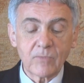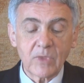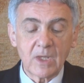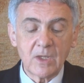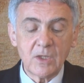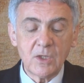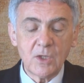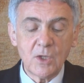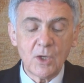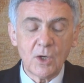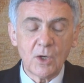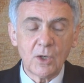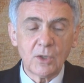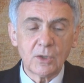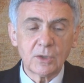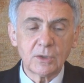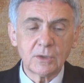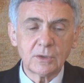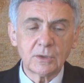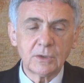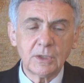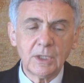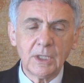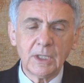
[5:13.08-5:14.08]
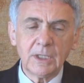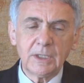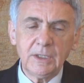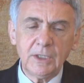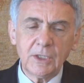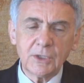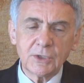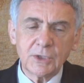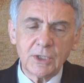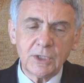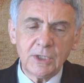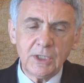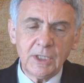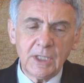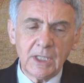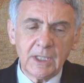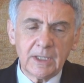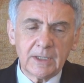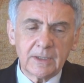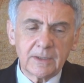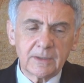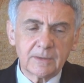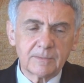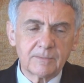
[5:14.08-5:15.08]
No, y, jeżeli
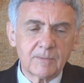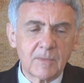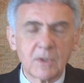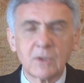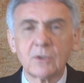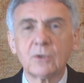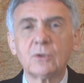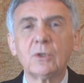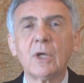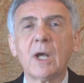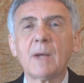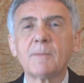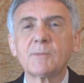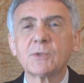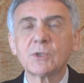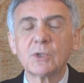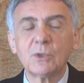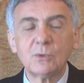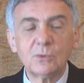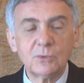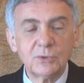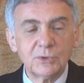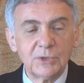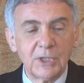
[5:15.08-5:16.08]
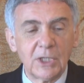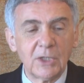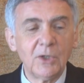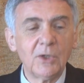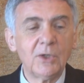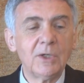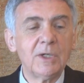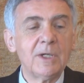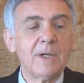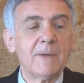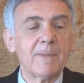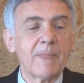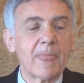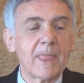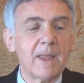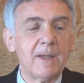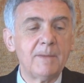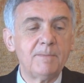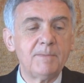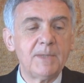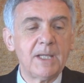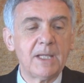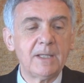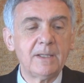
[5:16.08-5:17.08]
do absolutnego
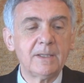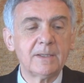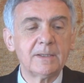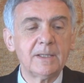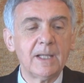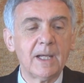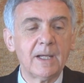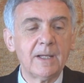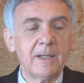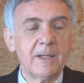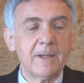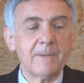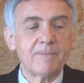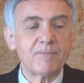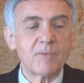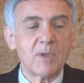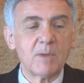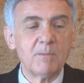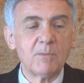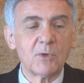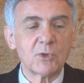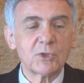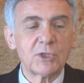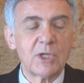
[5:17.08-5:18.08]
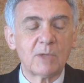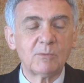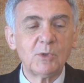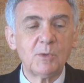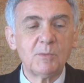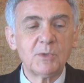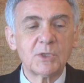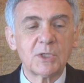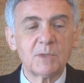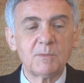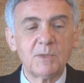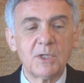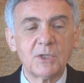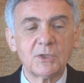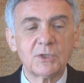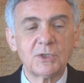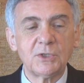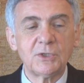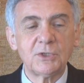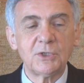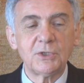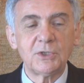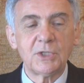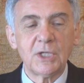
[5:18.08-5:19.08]
E, piękna, można byłoby sobie
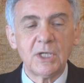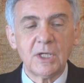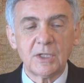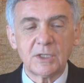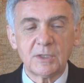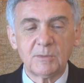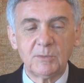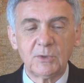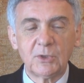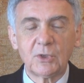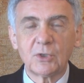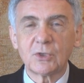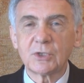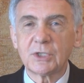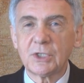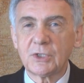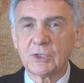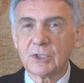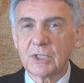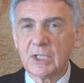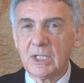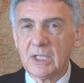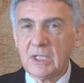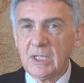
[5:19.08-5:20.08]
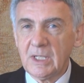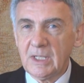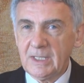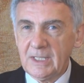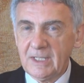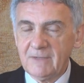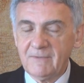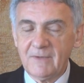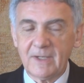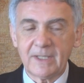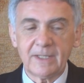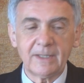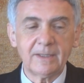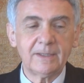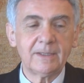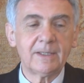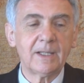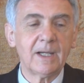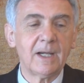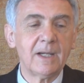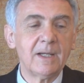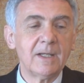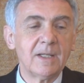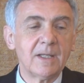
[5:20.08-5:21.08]
życzyć, żeby troszeczkę lewa
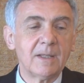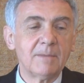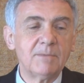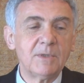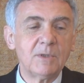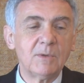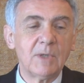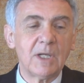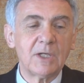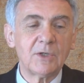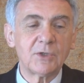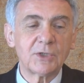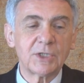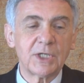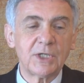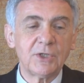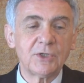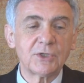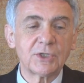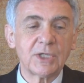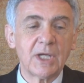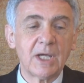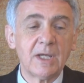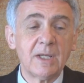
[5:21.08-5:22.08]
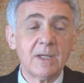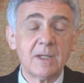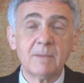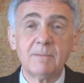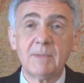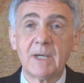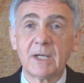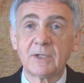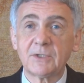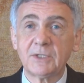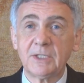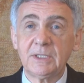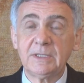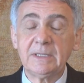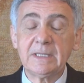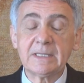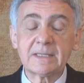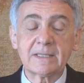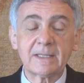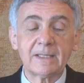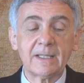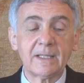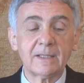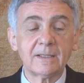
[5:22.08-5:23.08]
ręka była lżejsza, bardziej
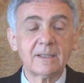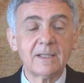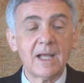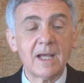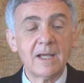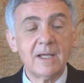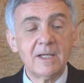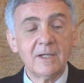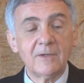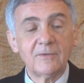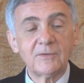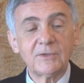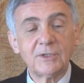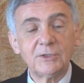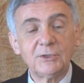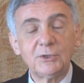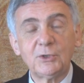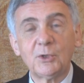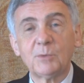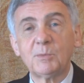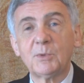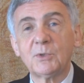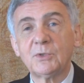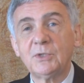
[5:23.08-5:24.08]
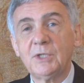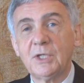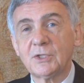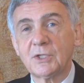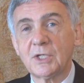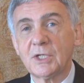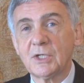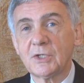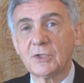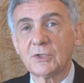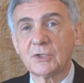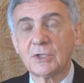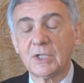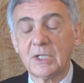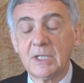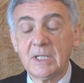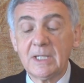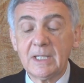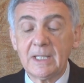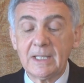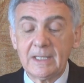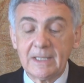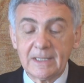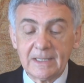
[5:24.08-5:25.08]
dyskretna, wtedy to podniesie jeszcze
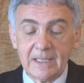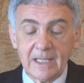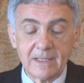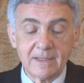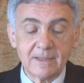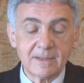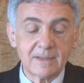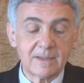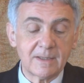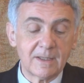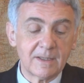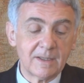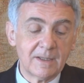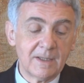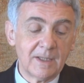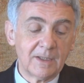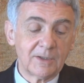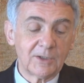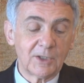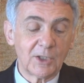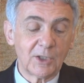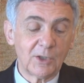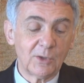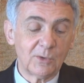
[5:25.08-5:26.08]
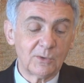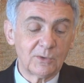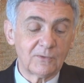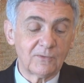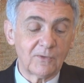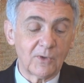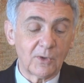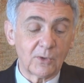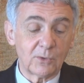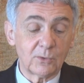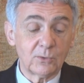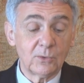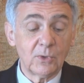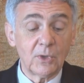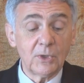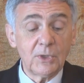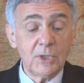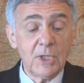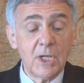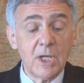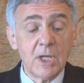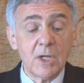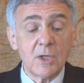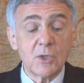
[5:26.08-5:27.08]
elegancję tego utworu. No
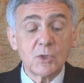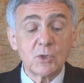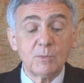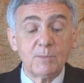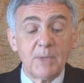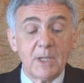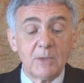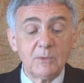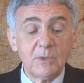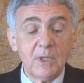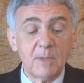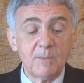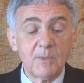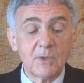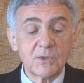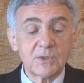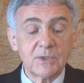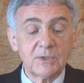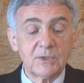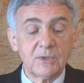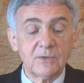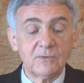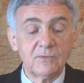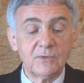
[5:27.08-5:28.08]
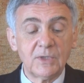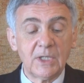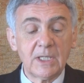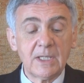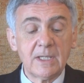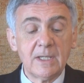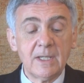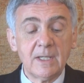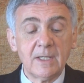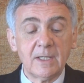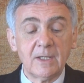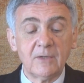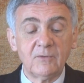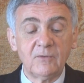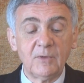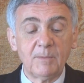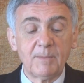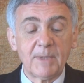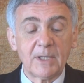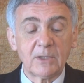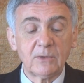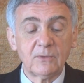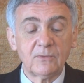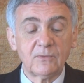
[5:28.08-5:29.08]
i zupełnie pozytywnie
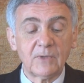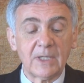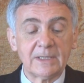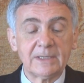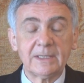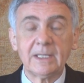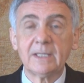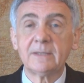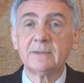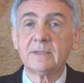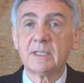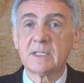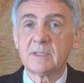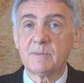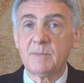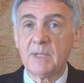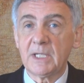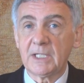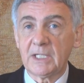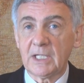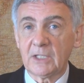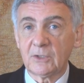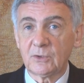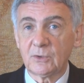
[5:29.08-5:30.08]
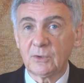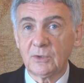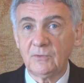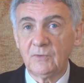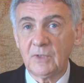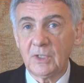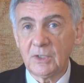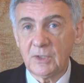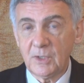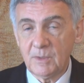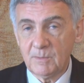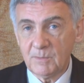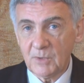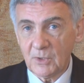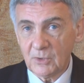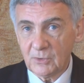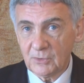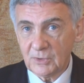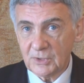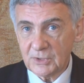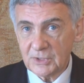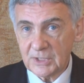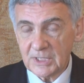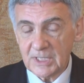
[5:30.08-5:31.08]
wypadł w Andante Spianato i Wielkim
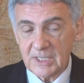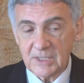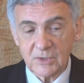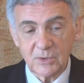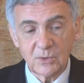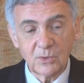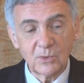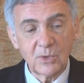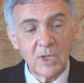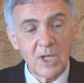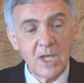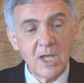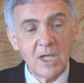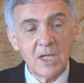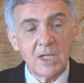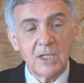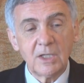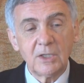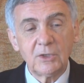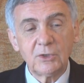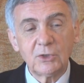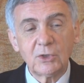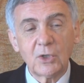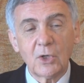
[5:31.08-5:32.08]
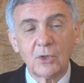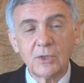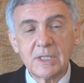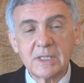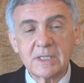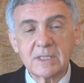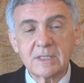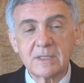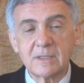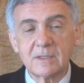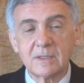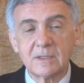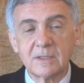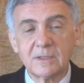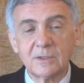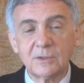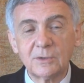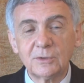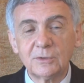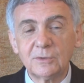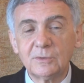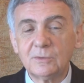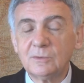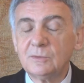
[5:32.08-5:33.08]
Polonezie Esdur. E, to jest e,
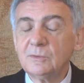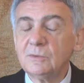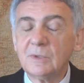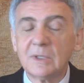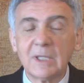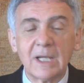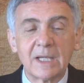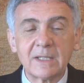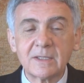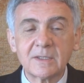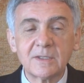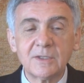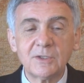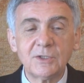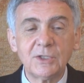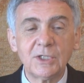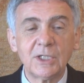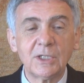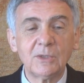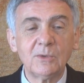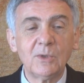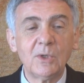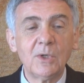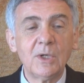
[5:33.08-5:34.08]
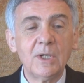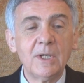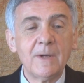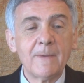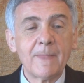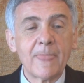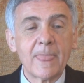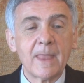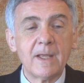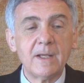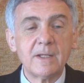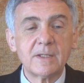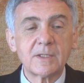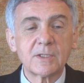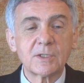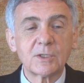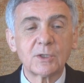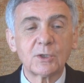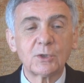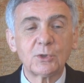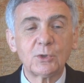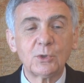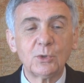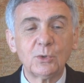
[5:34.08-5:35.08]
arcydzieło, z
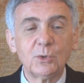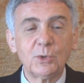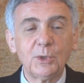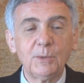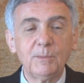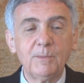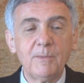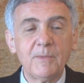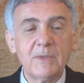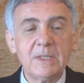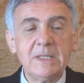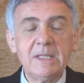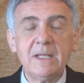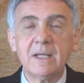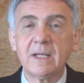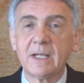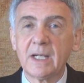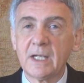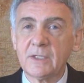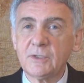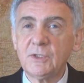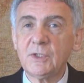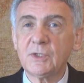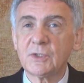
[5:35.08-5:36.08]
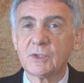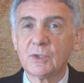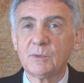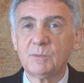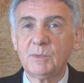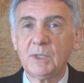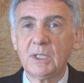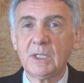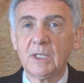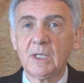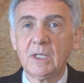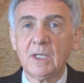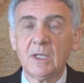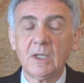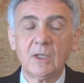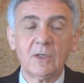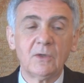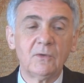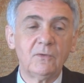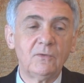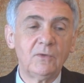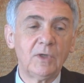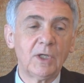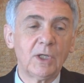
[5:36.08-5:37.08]
którym nie radzi sobie
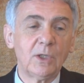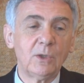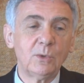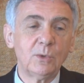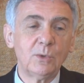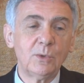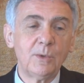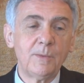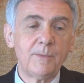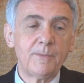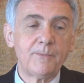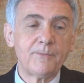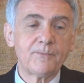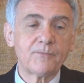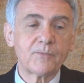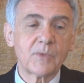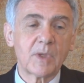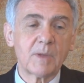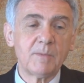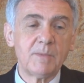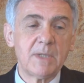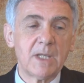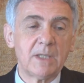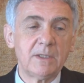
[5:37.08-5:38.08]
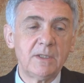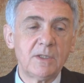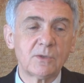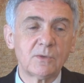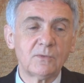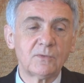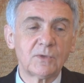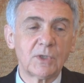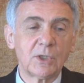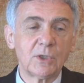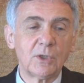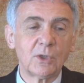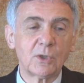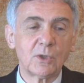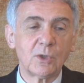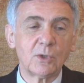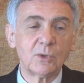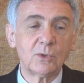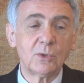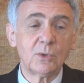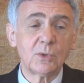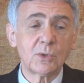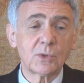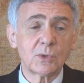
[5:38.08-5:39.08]
wielu pianistów tego
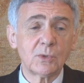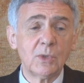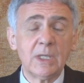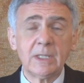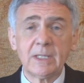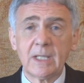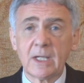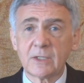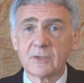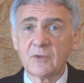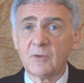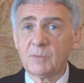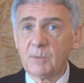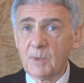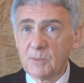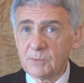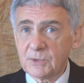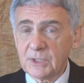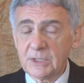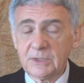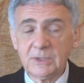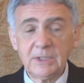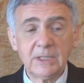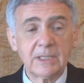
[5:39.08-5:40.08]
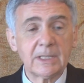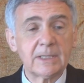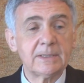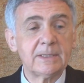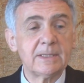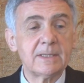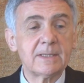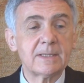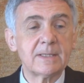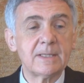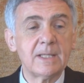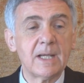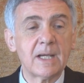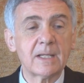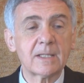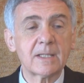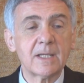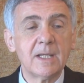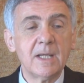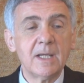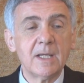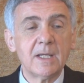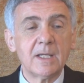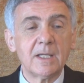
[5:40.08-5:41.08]
konkursu, także w poprzednich
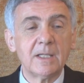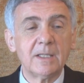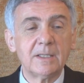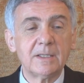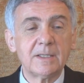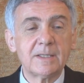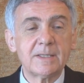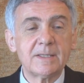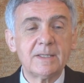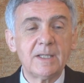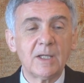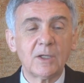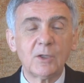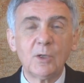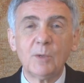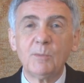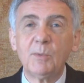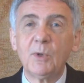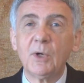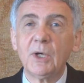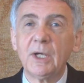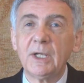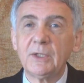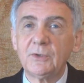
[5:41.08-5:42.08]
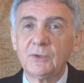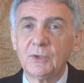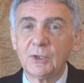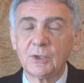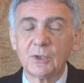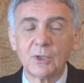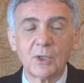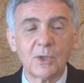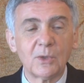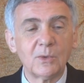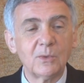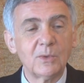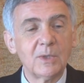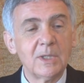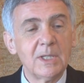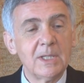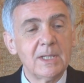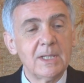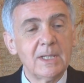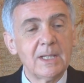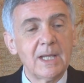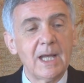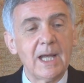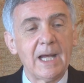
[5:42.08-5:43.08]
edycjach, z jego poetyką,
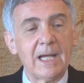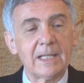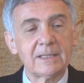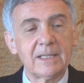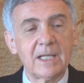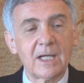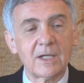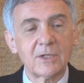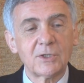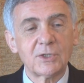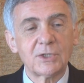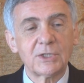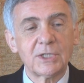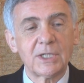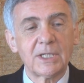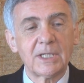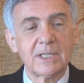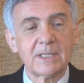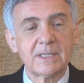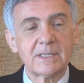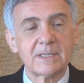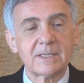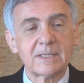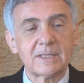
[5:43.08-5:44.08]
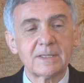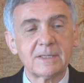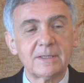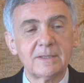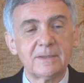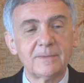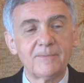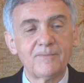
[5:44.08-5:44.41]
a także z